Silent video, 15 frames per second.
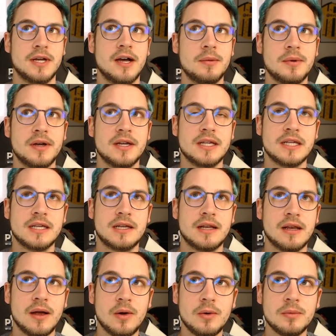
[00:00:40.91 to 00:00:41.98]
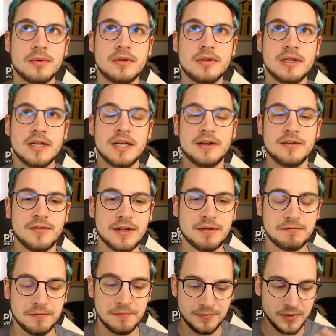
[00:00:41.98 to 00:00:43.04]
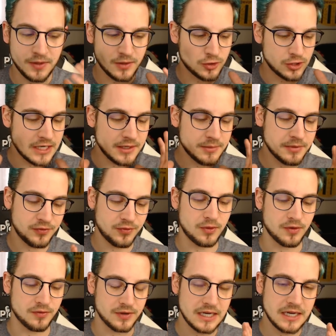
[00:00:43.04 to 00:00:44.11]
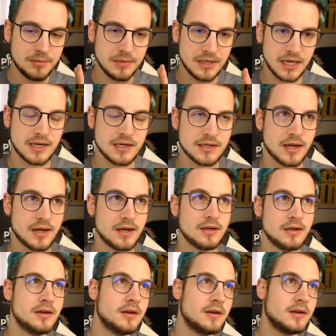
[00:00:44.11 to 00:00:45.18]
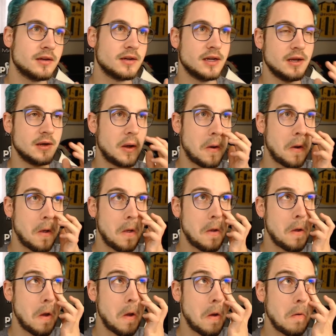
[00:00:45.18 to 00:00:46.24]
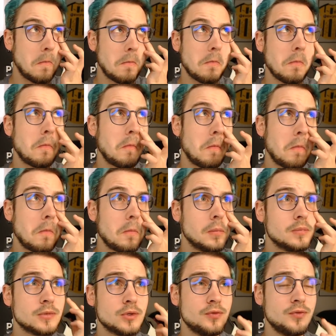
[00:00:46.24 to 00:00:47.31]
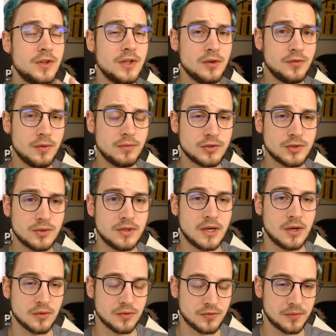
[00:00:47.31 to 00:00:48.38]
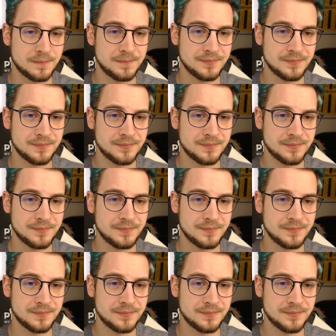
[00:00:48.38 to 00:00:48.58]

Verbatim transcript: Aber ich glaube, wir, stell dir mal vor, wir nehmen jeden Tag, keine Ahnung, ähm, so vier, fünf Stunden auf.